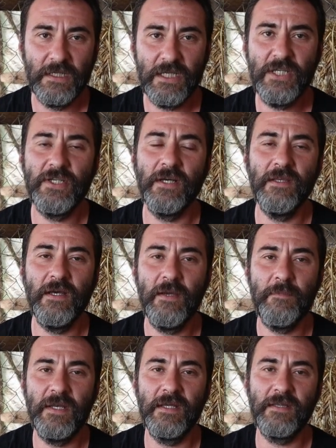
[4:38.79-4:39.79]
İnşallah
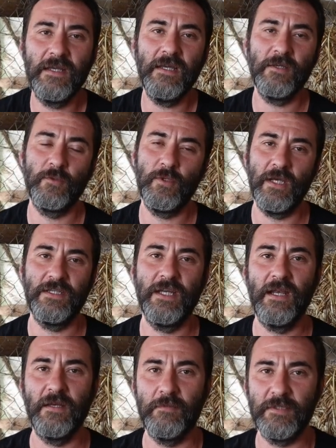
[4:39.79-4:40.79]
hep birlikte güzel
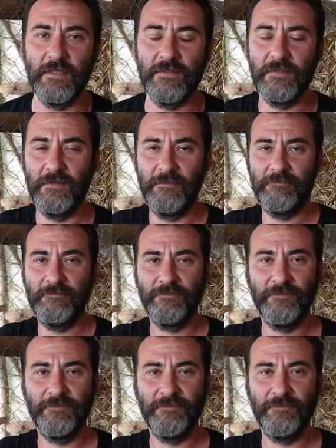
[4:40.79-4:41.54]
şeyler yapacağız.